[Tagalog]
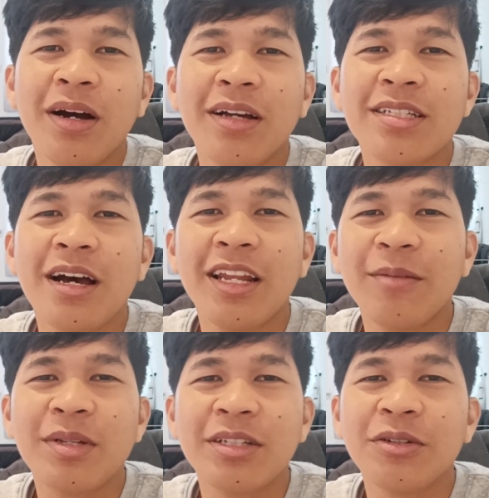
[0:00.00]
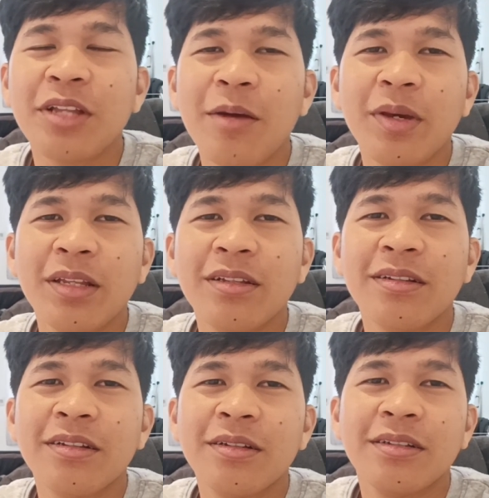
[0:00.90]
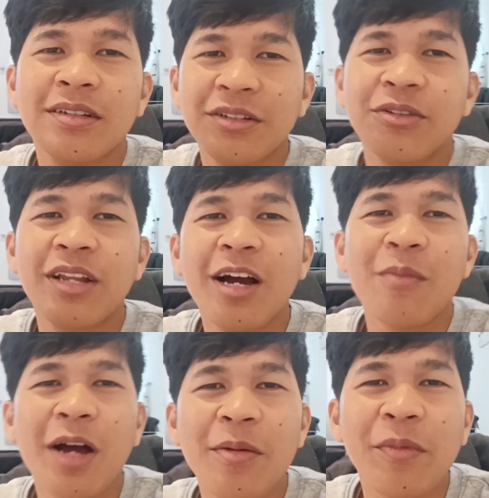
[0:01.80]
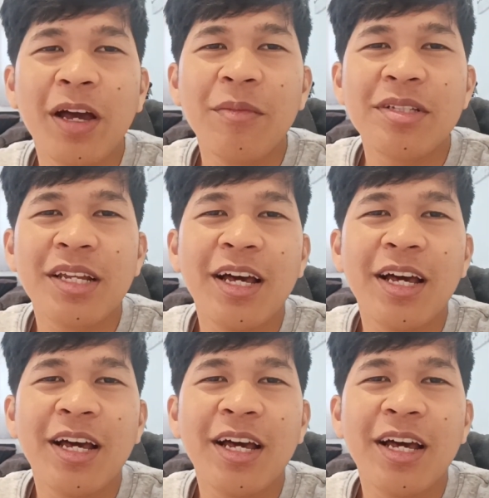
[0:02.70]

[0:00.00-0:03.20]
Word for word: Baka sakaling masagot namin. Yun lang. Maraming maraming